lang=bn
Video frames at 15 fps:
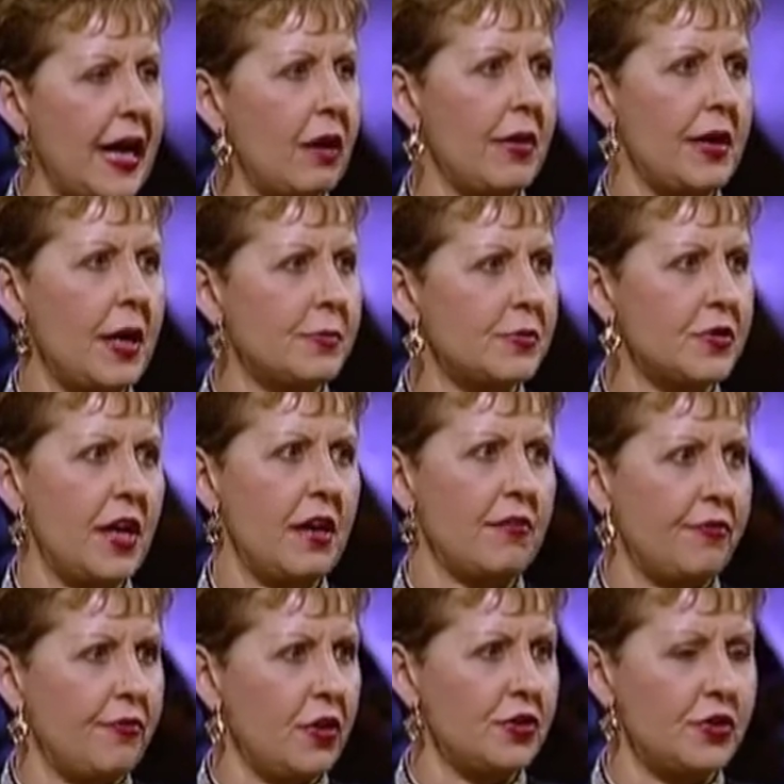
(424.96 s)
দিন রেগে বা
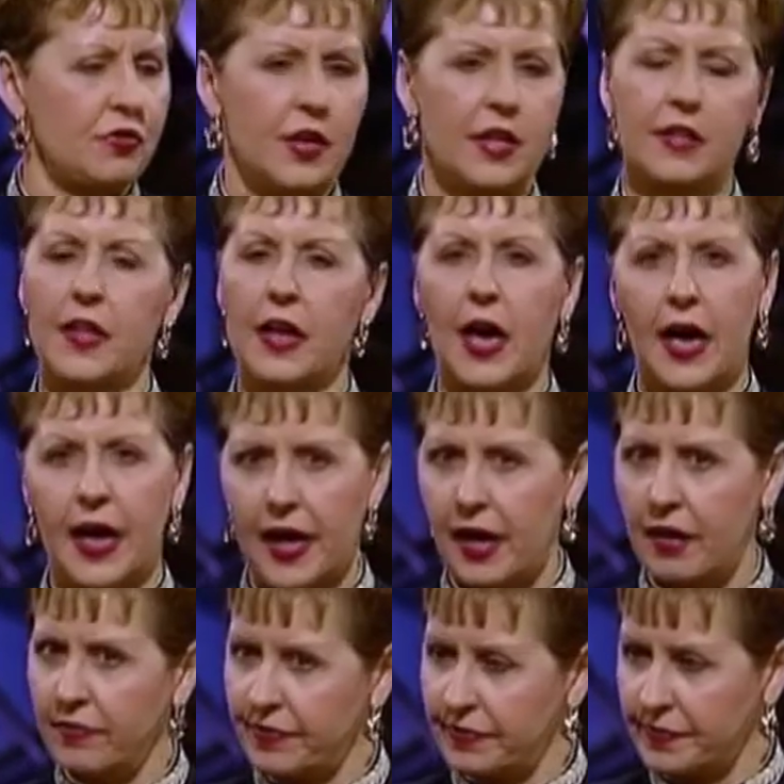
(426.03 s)
দুঃখে বা
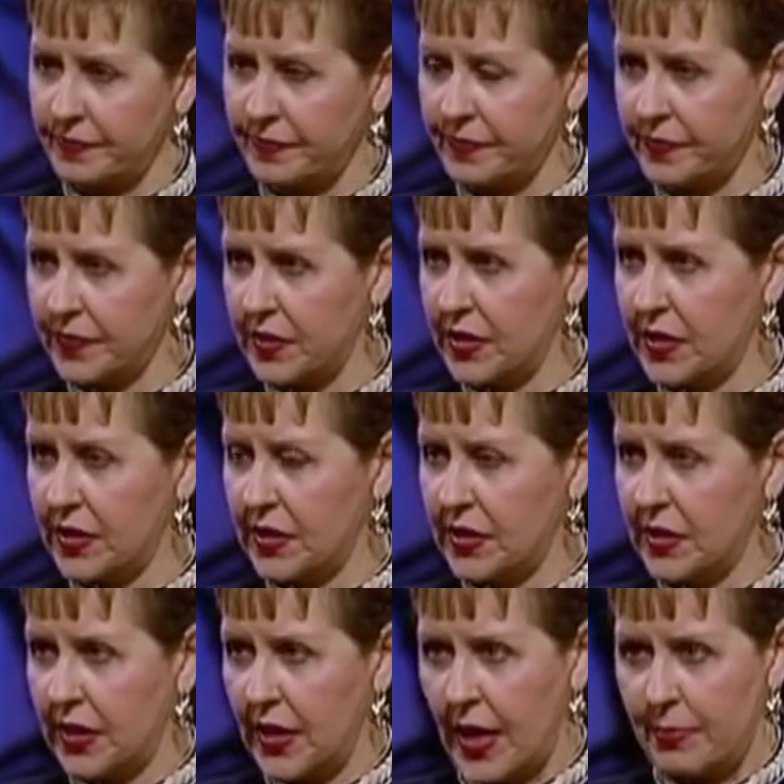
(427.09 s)
হতাশ হয়ে
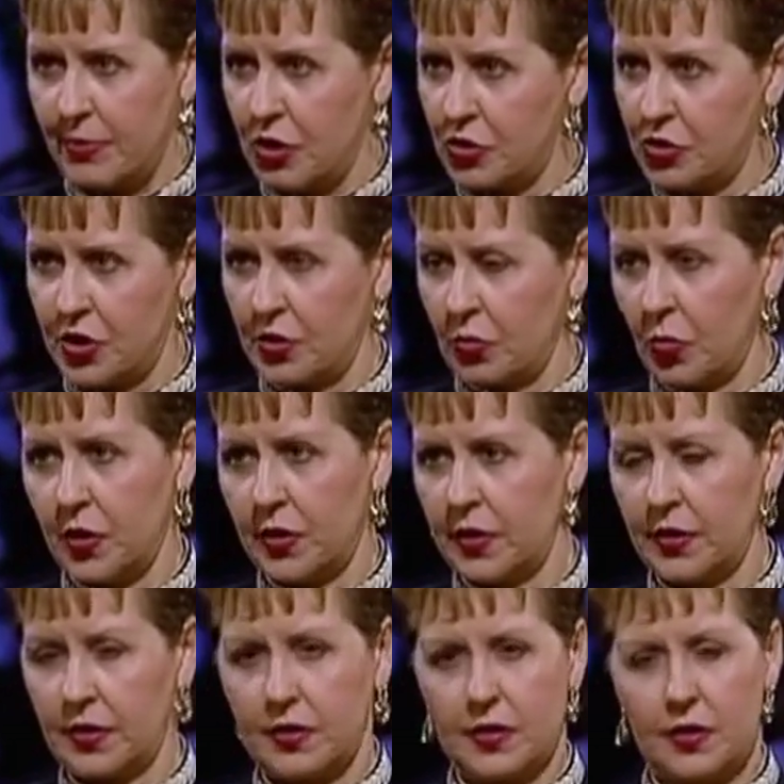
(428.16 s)
জীবনটাকে
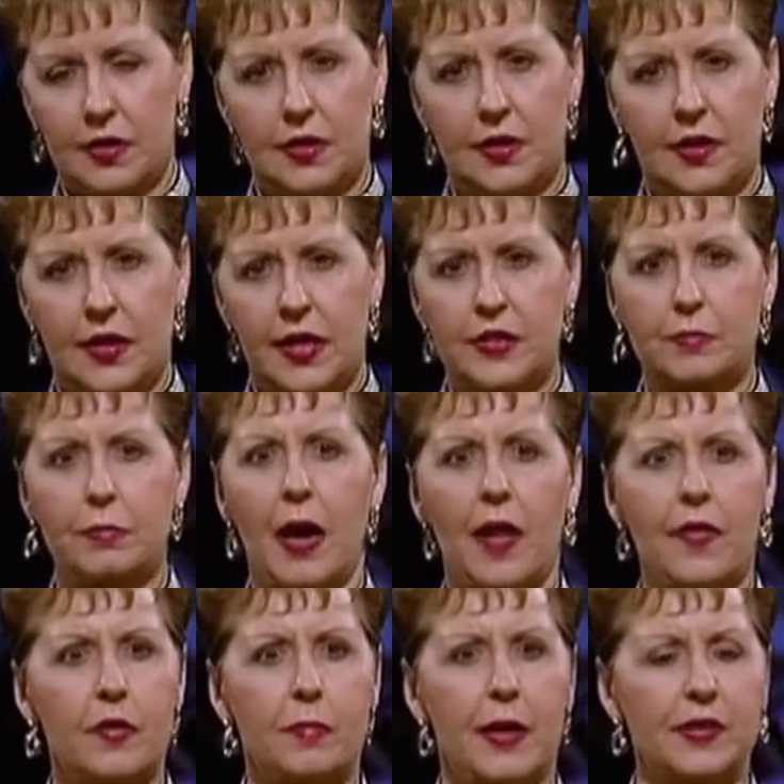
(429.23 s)
কাটিয়েছে আমি
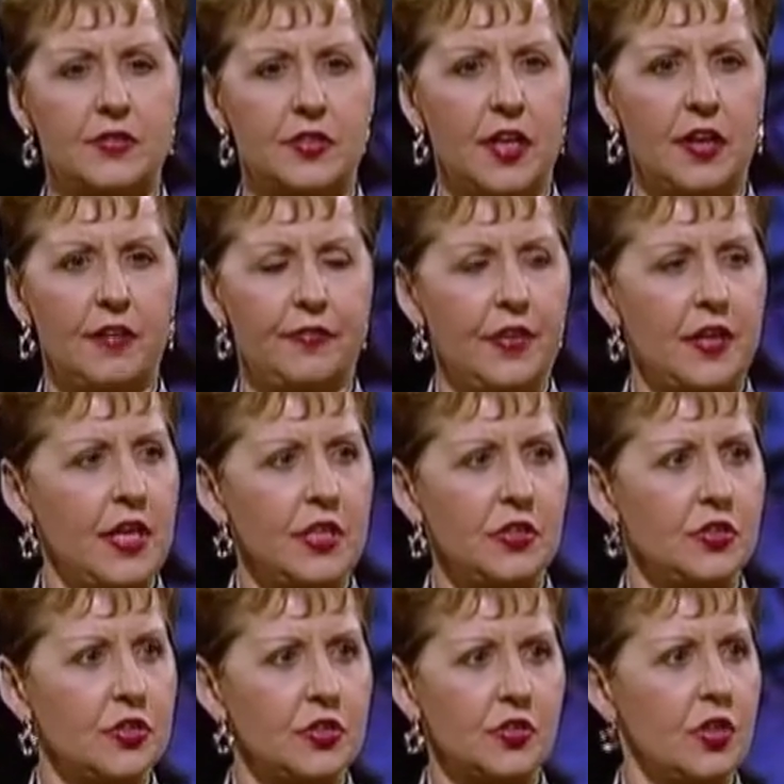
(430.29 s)
স্বভাবতই যে
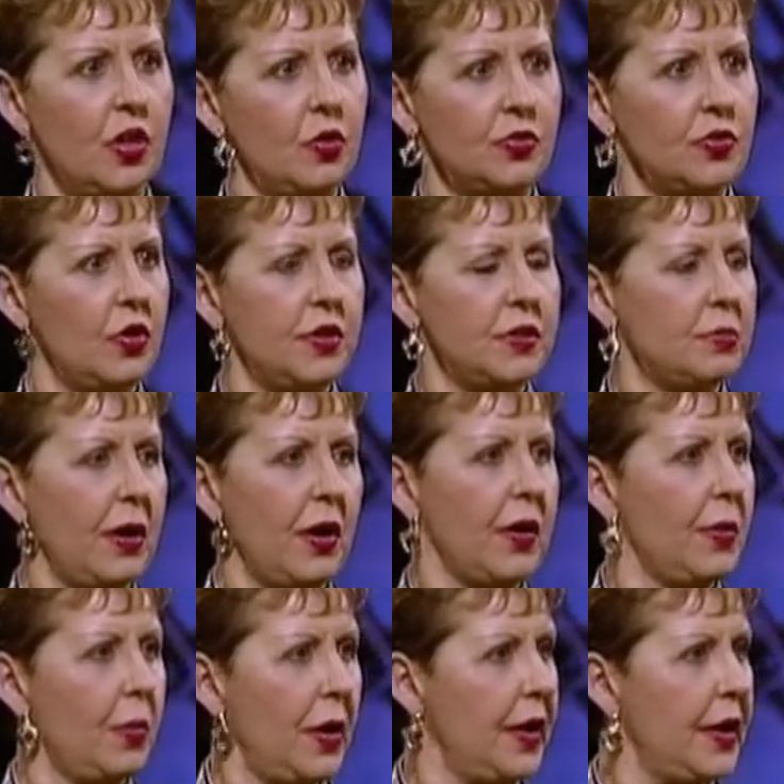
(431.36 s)
কোনো বিষয়ে বিরক্ত হয়ে
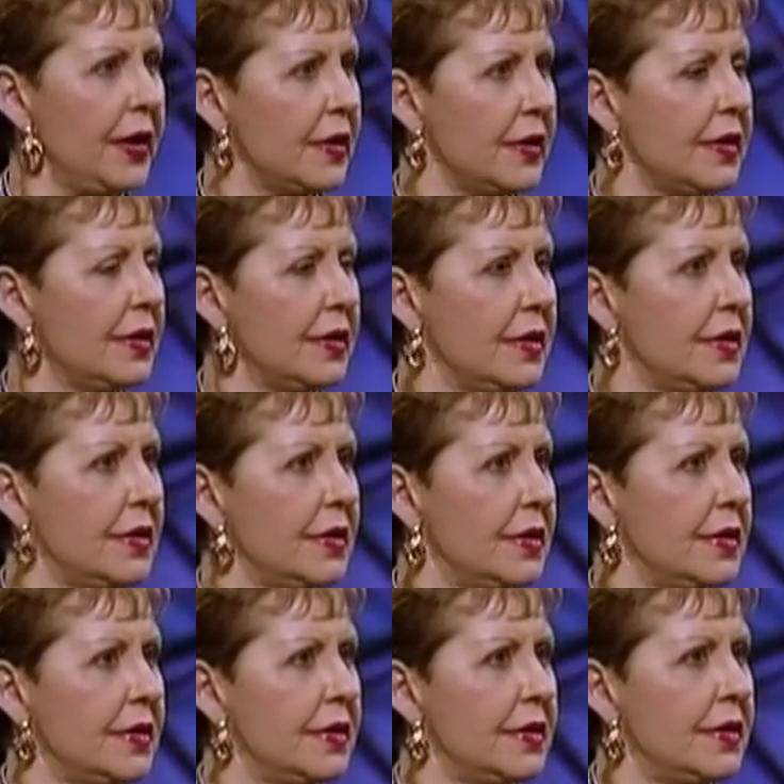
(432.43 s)
পড়ি কিন্তু
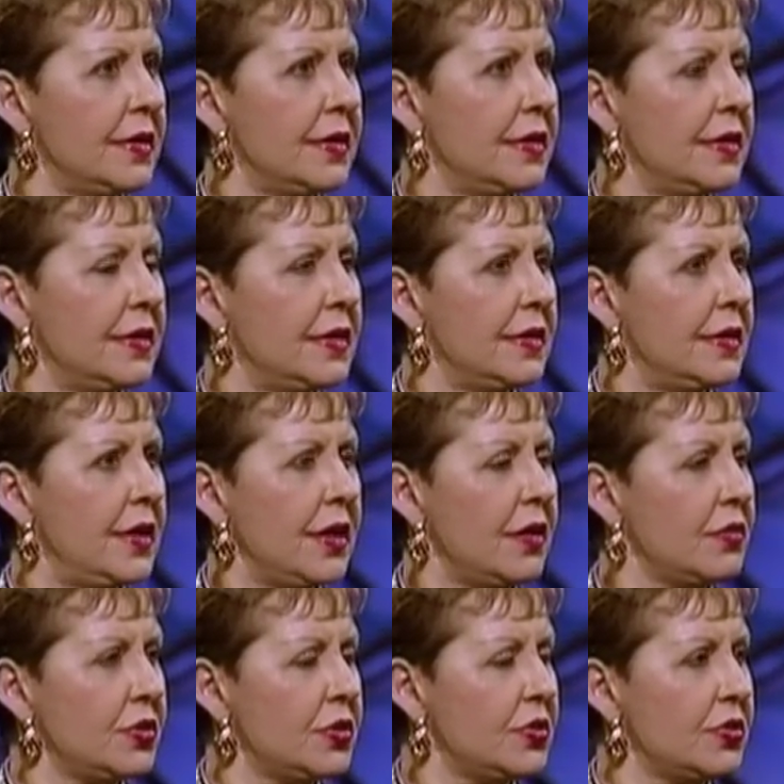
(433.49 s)
ও
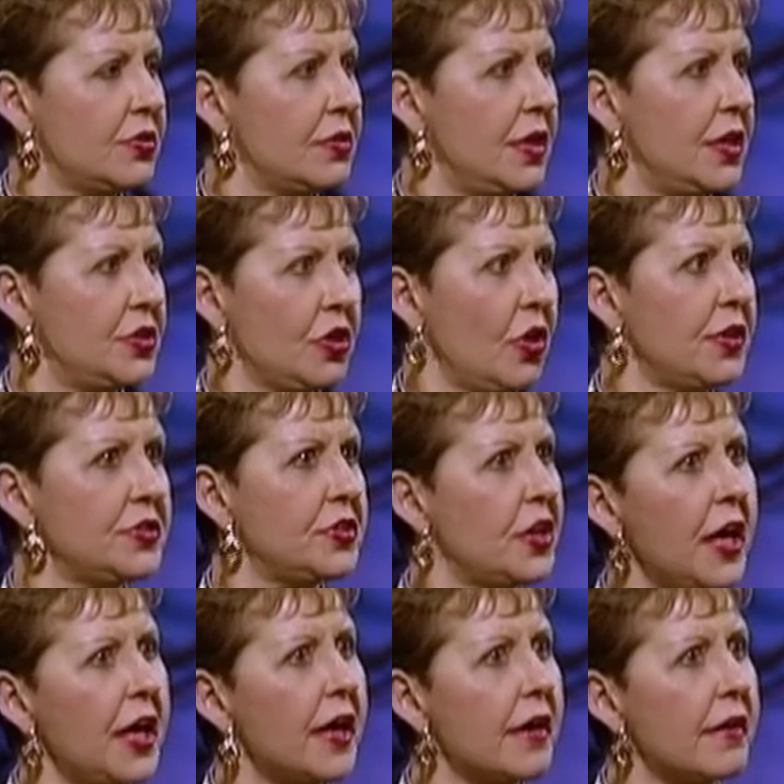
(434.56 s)
সব সময় খুশি
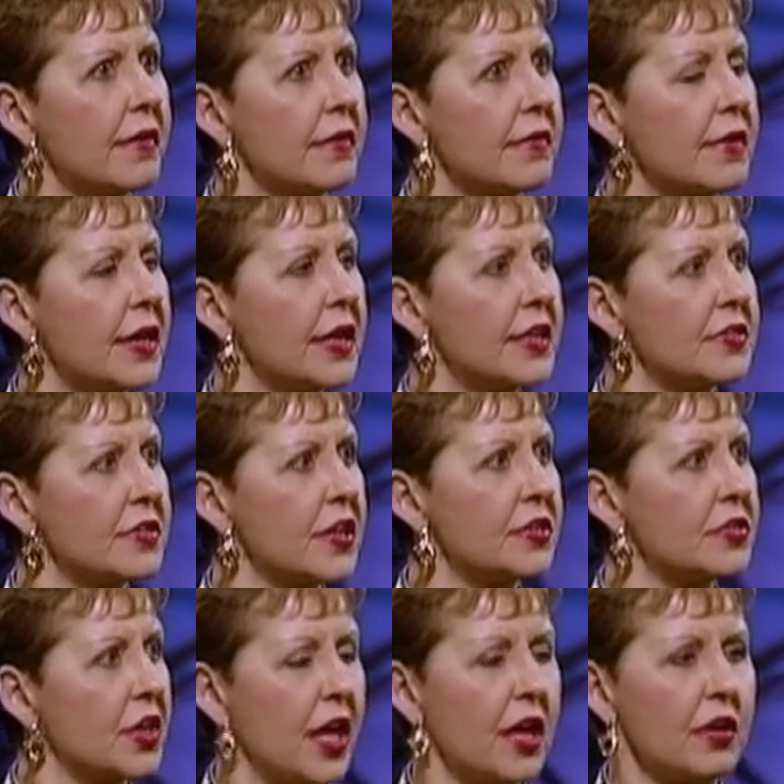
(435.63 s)
থাকে আর সে
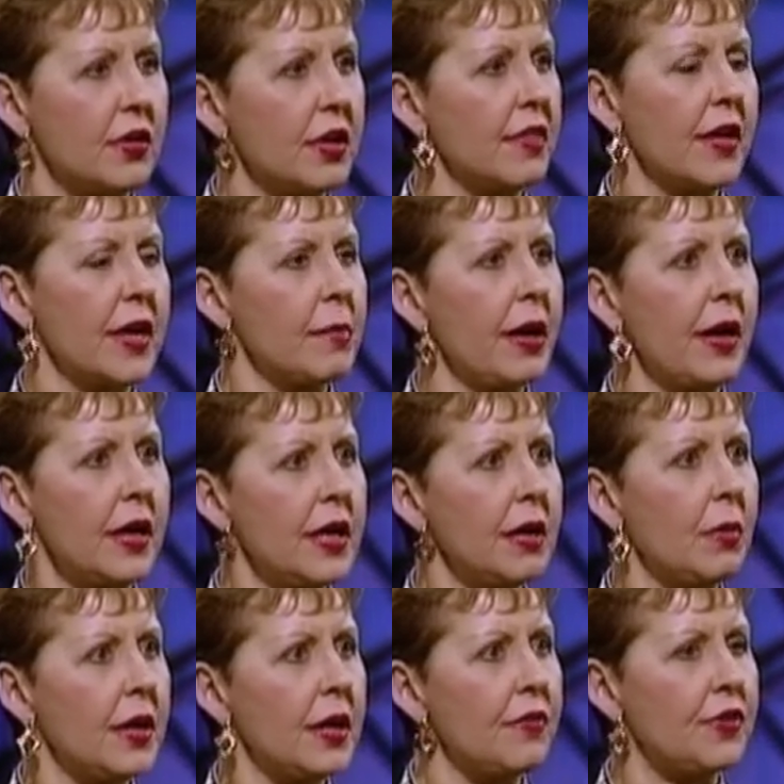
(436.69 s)
বলে যদিও এ ব্যাপারে
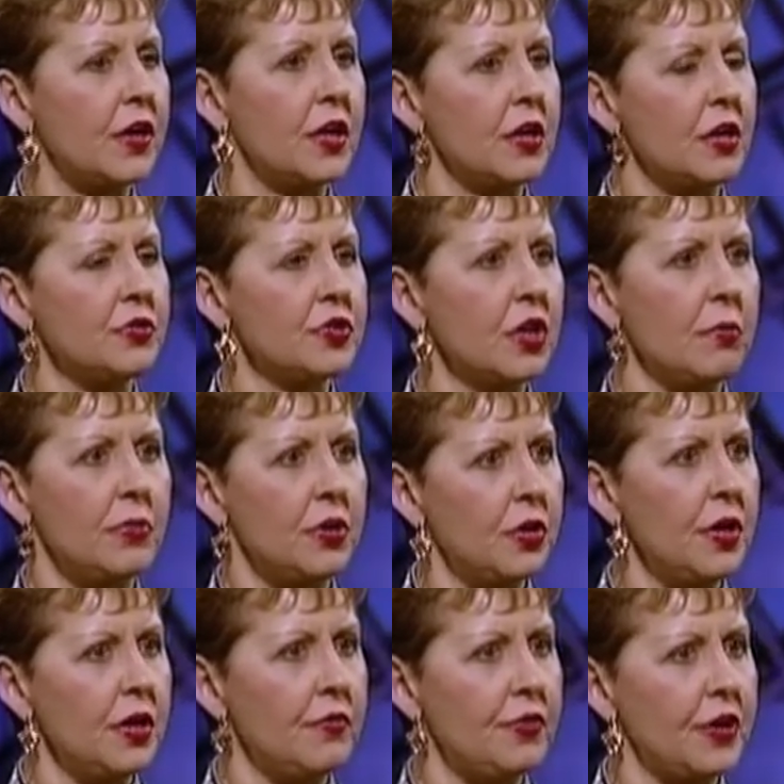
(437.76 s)
তুমি কিছু করতে পারবে
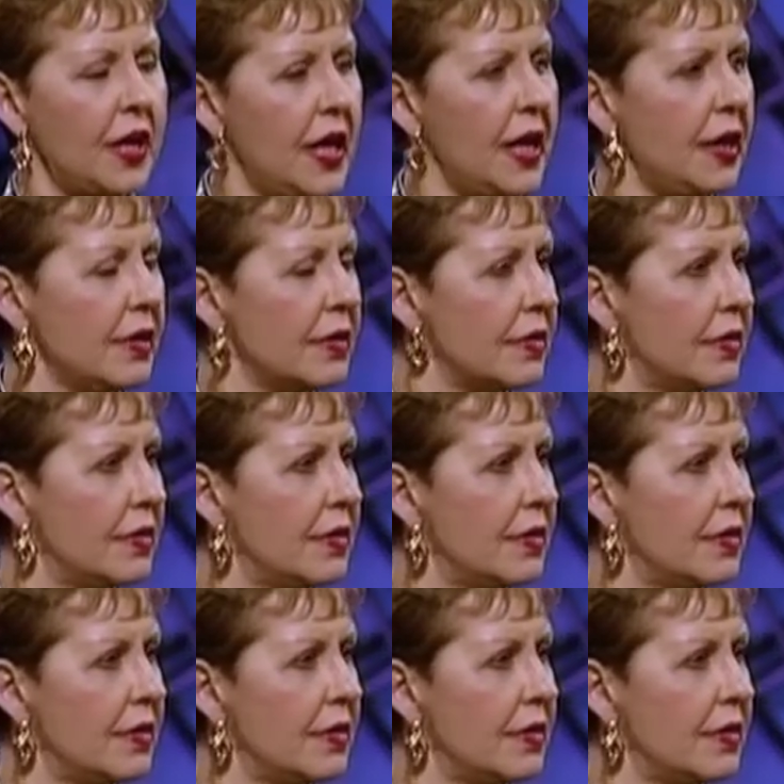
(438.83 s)
না তবুও যদি